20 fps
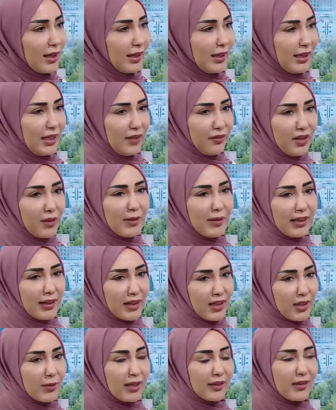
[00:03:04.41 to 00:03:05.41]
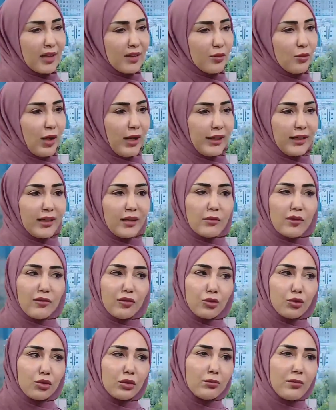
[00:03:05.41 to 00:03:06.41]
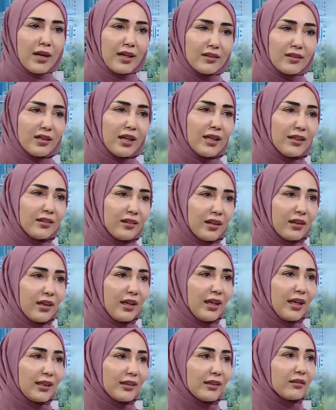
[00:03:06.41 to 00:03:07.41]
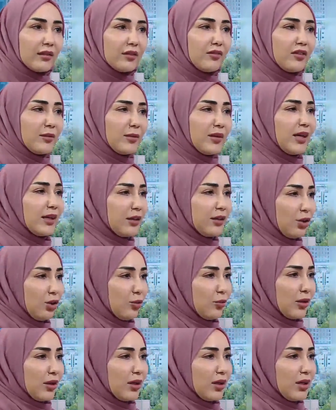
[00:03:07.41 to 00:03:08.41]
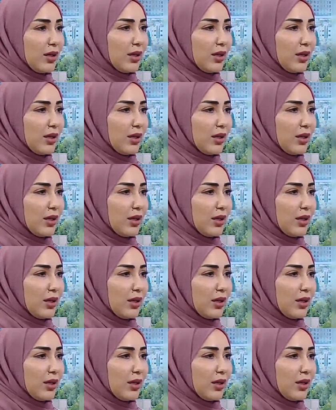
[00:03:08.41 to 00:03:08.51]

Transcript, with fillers: يعني في مثلا نباتات معينه المفروض ما تنعطى لهذا الطفل بهذا العمر